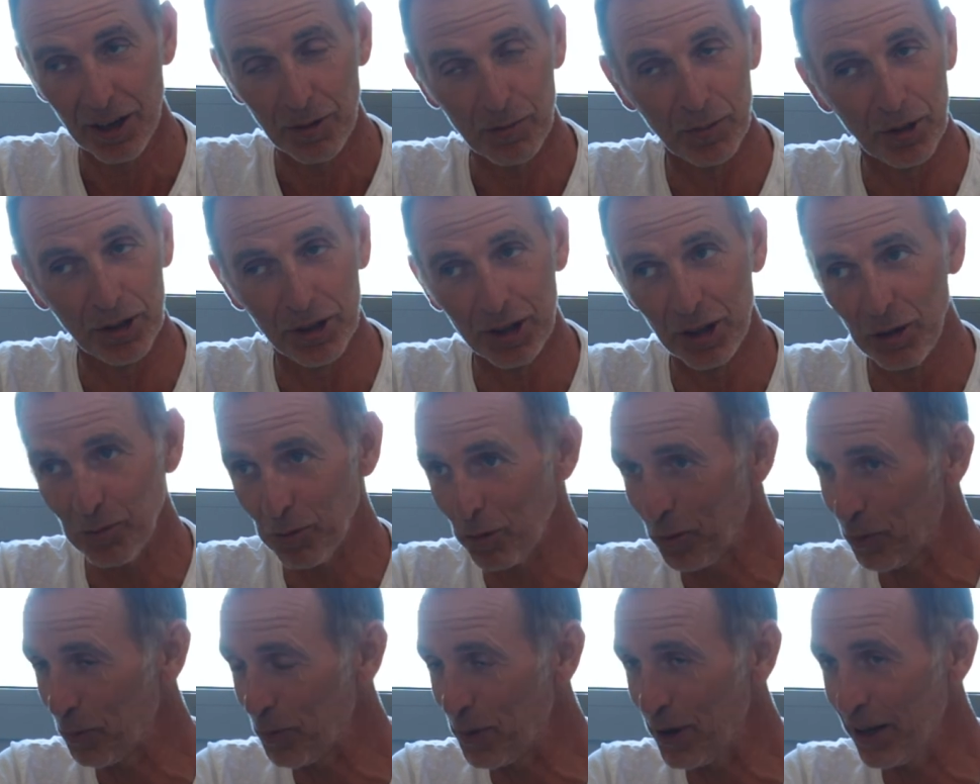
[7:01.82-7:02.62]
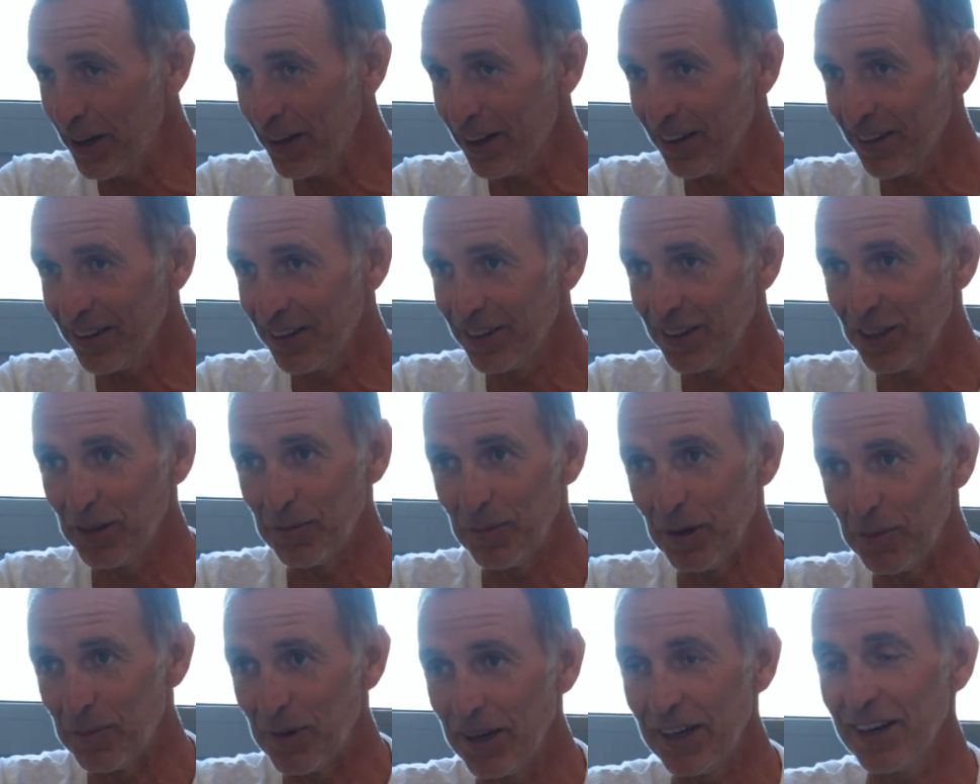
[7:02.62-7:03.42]
Mais ni mon père ni
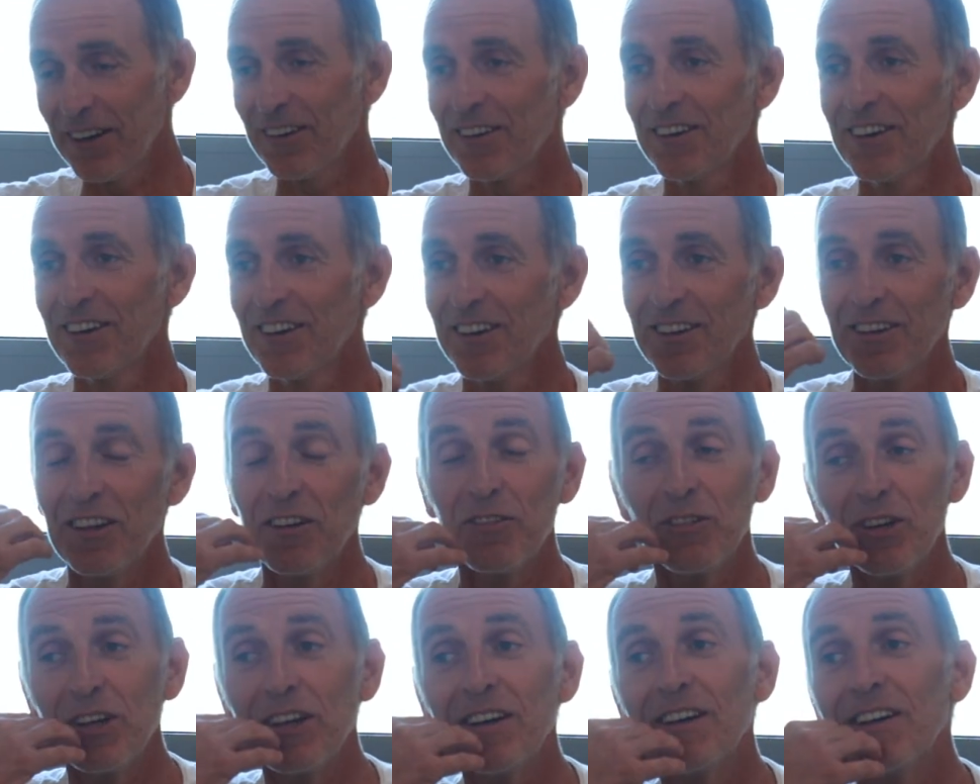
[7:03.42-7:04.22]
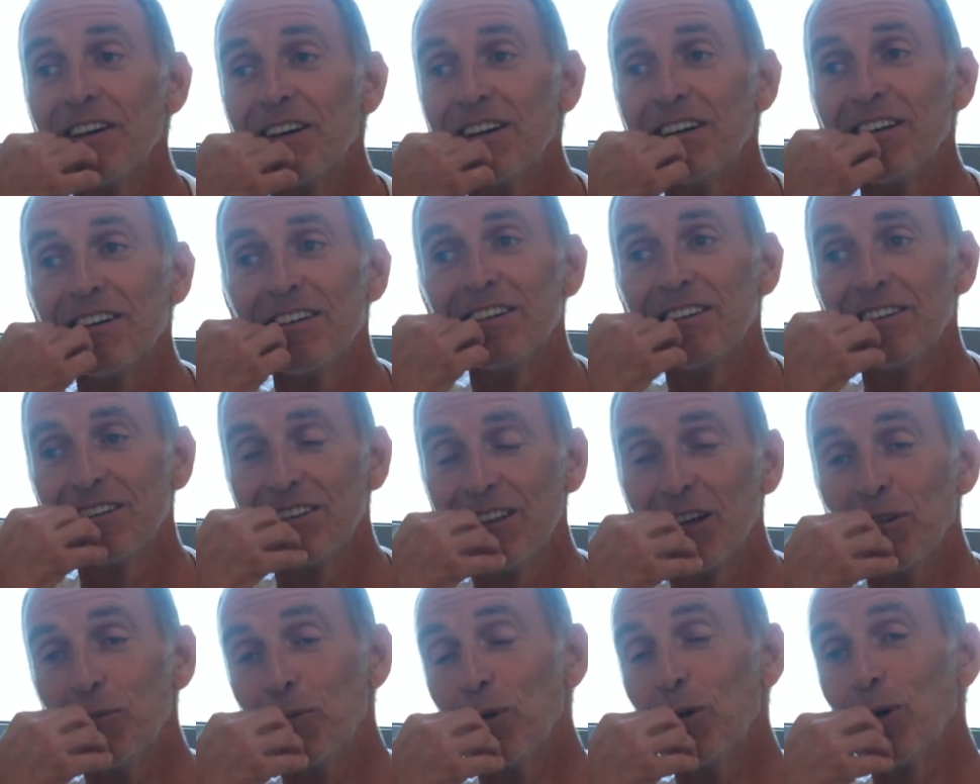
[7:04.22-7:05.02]
ma mère n'avaient euh,
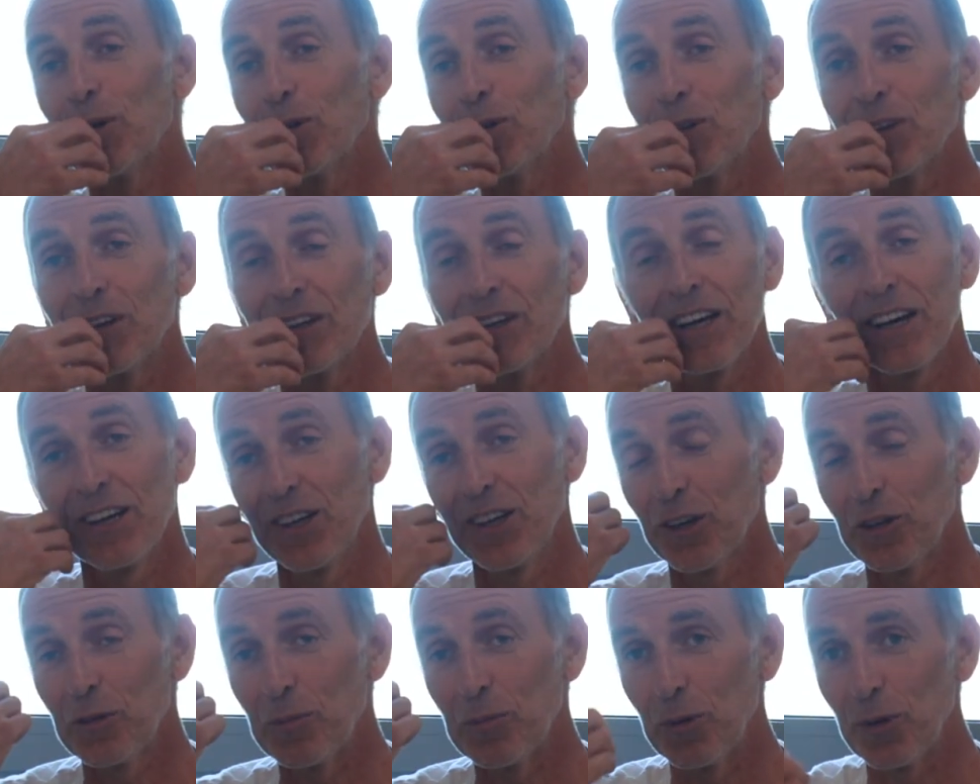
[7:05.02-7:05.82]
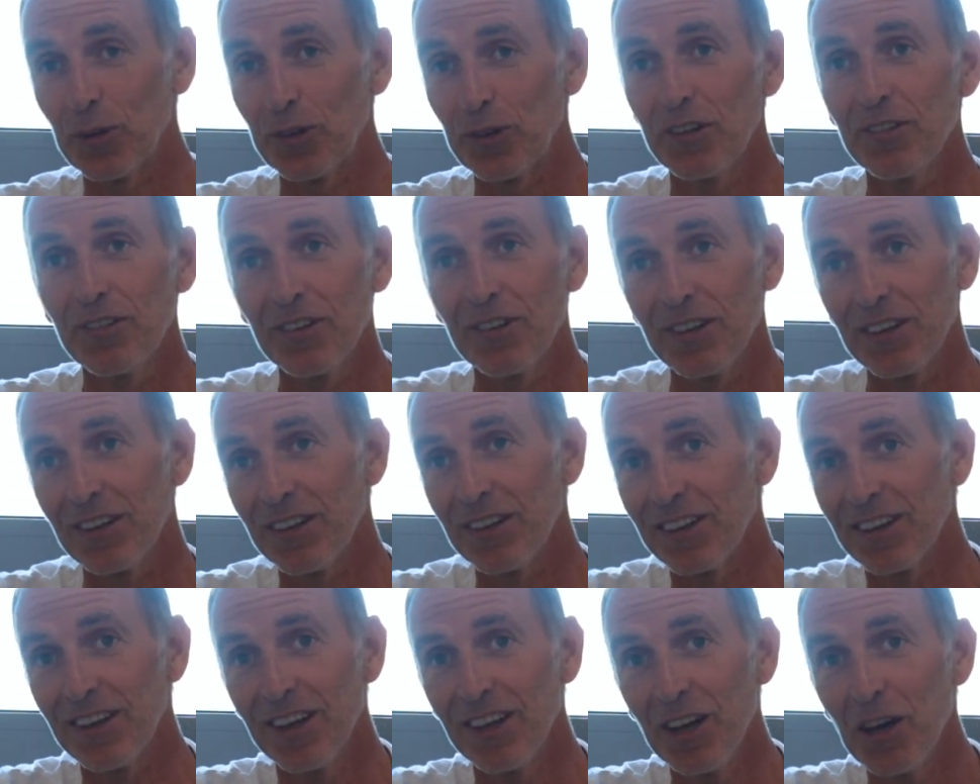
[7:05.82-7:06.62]
d'abord une carrière sportive
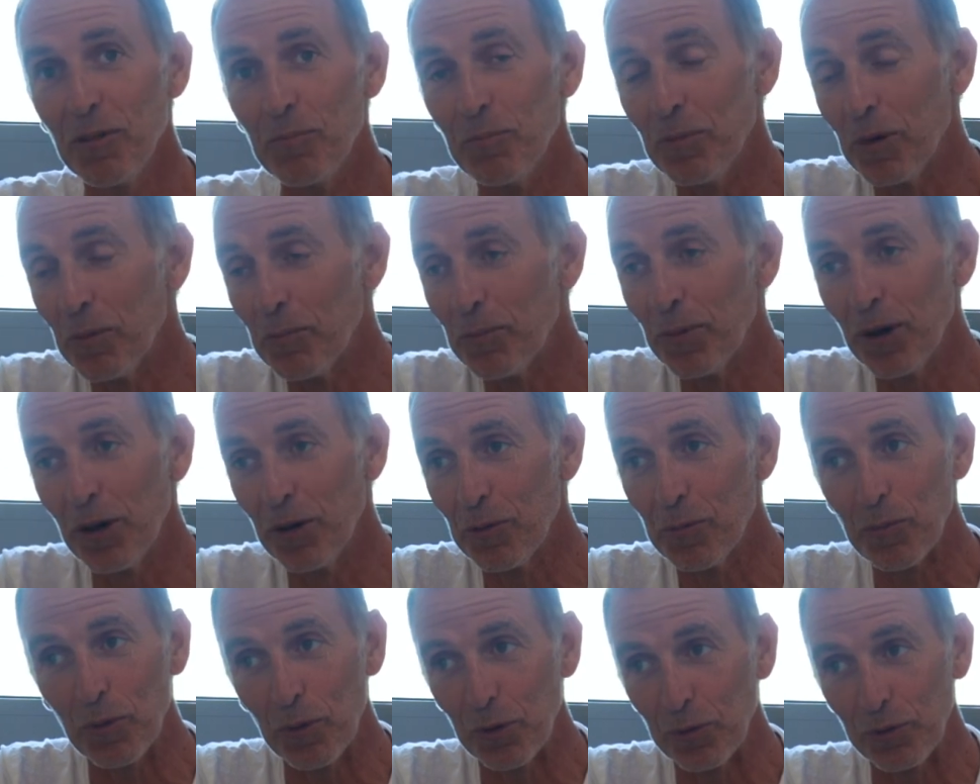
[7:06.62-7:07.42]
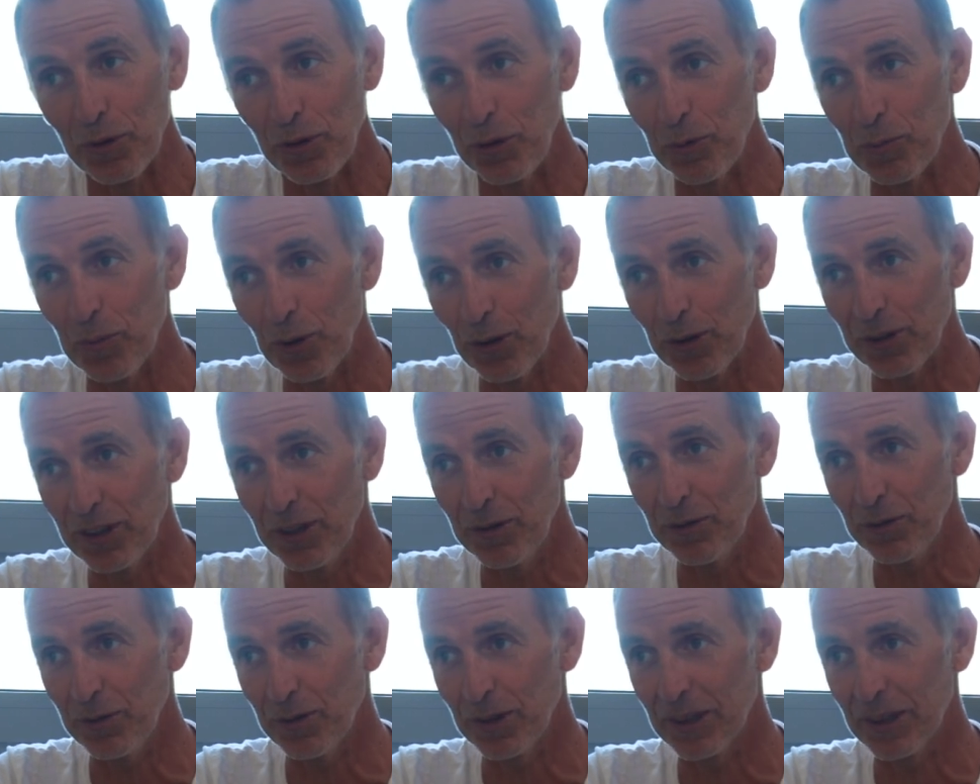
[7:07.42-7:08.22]
et même pas un profil sportif.